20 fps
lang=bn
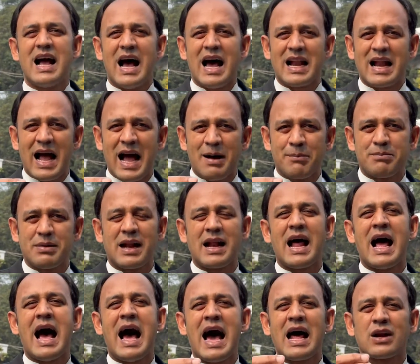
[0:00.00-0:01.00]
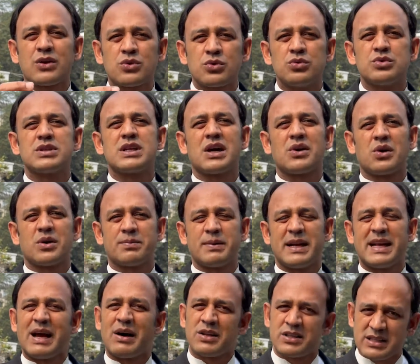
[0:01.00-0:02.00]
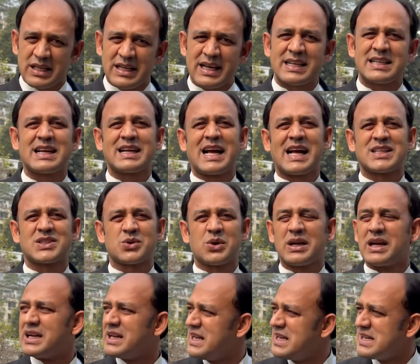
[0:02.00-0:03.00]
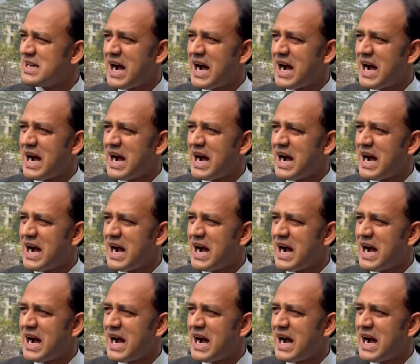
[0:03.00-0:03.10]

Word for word: আর আপনারা আর কোনটা করবেন এখন তাহলে একটা কাজ করেন